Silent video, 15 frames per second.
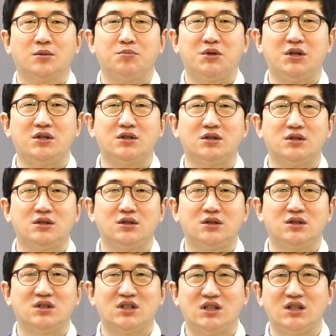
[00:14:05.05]

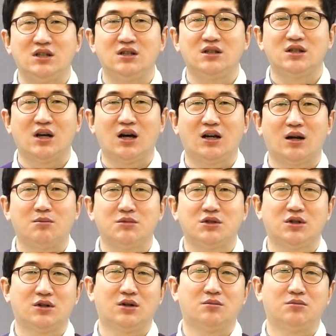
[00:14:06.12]
빚을 진
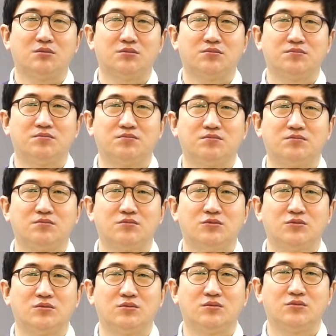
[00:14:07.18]
사람처럼
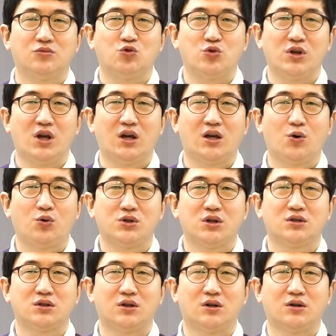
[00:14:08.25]
우리에게
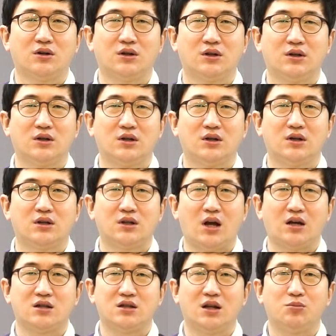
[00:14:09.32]
오셔서
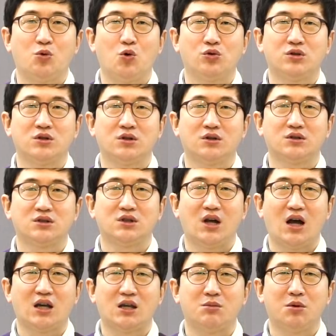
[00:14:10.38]
당신의 모든 것을
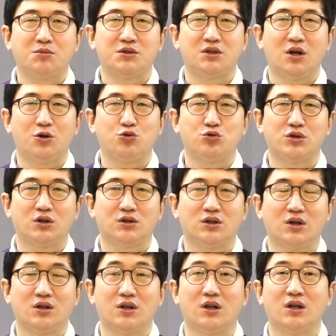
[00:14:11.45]
아낌없이
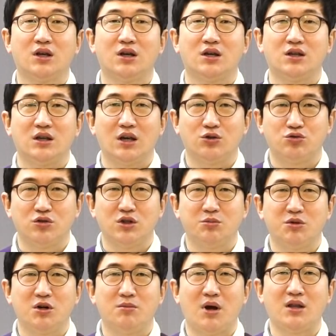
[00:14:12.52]
내어주셨던
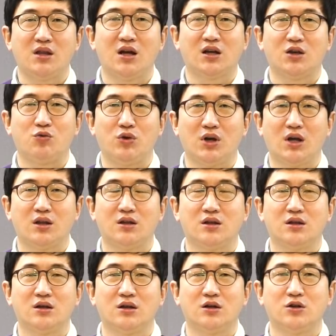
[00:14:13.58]
예수님을 만나기 위한
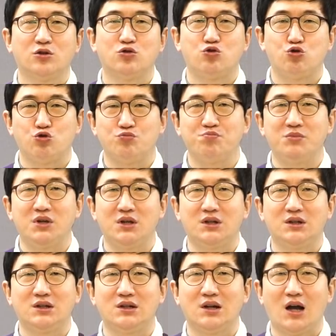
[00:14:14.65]

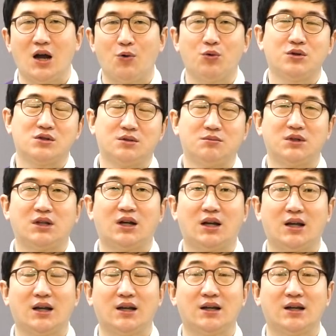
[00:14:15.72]
준비를 하고 있습니다.